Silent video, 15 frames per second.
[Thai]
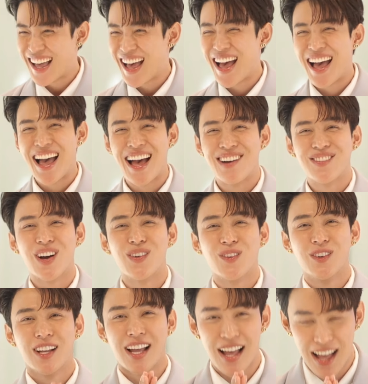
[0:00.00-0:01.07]
ครับขอบ
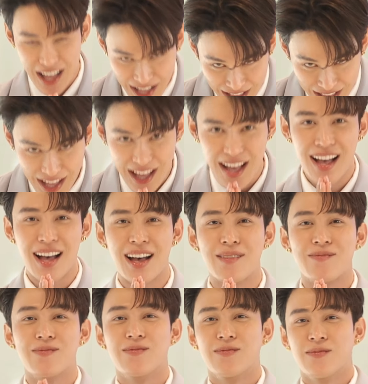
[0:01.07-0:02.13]
คุณครั
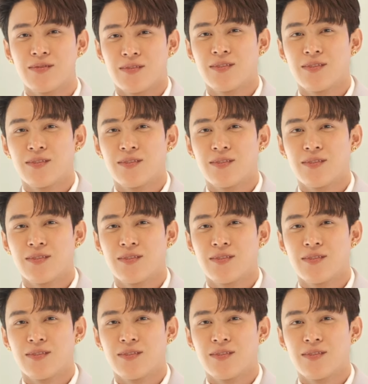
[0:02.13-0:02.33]
บ